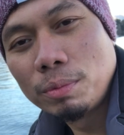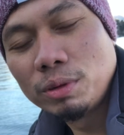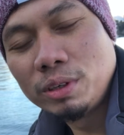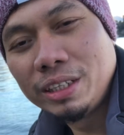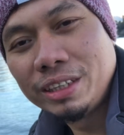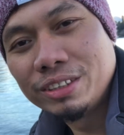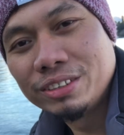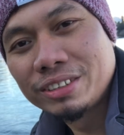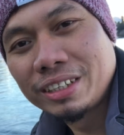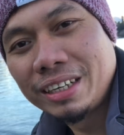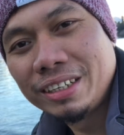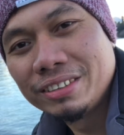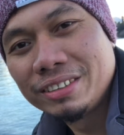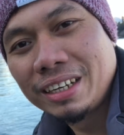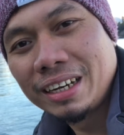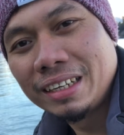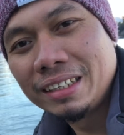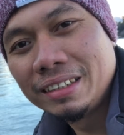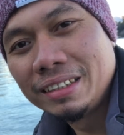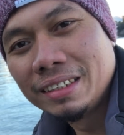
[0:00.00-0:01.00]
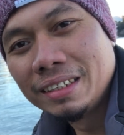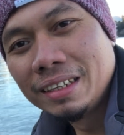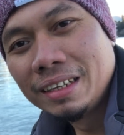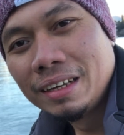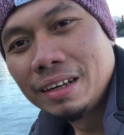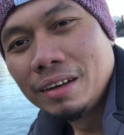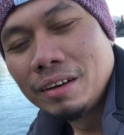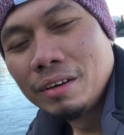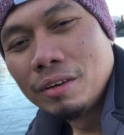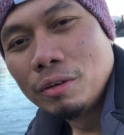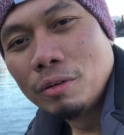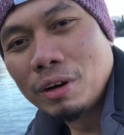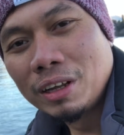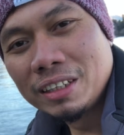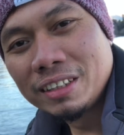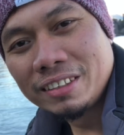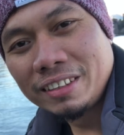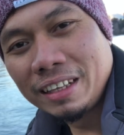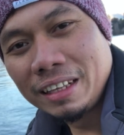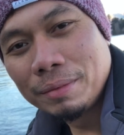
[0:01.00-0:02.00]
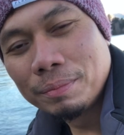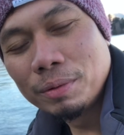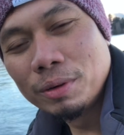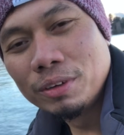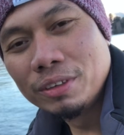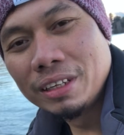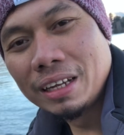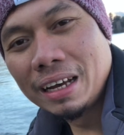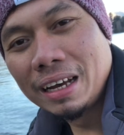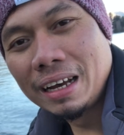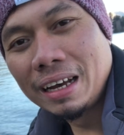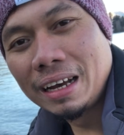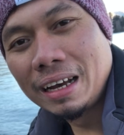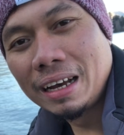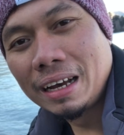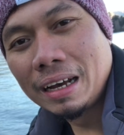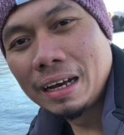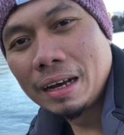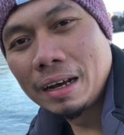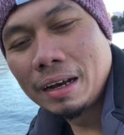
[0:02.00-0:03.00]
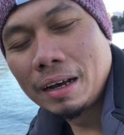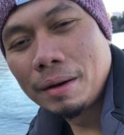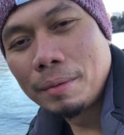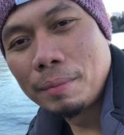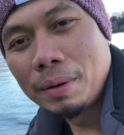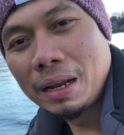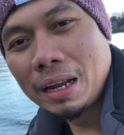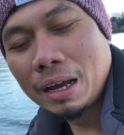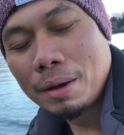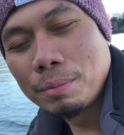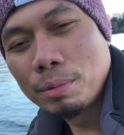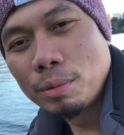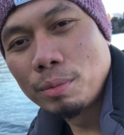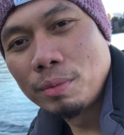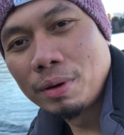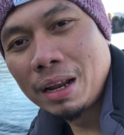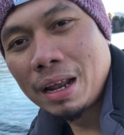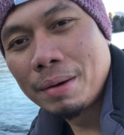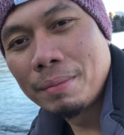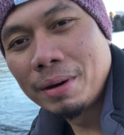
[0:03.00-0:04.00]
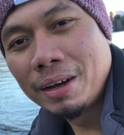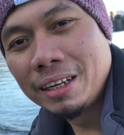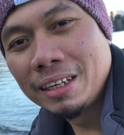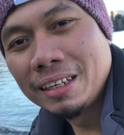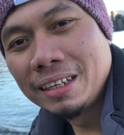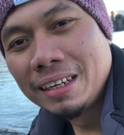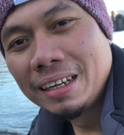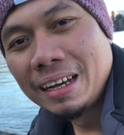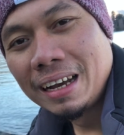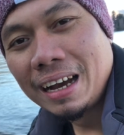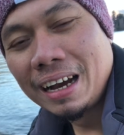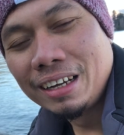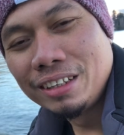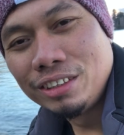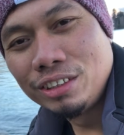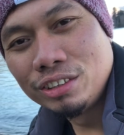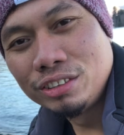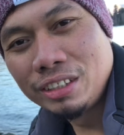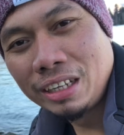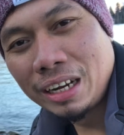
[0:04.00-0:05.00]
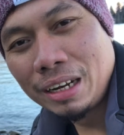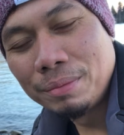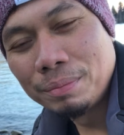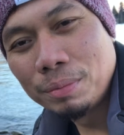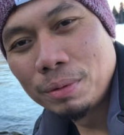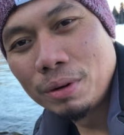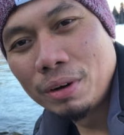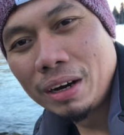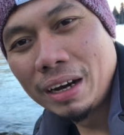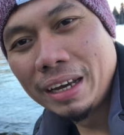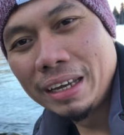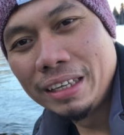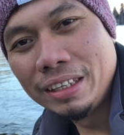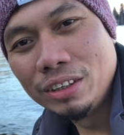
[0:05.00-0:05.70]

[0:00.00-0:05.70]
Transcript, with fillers: po dito sa New Zealand, one thing po na mahalaga pong malaman, ang New Zealand po ay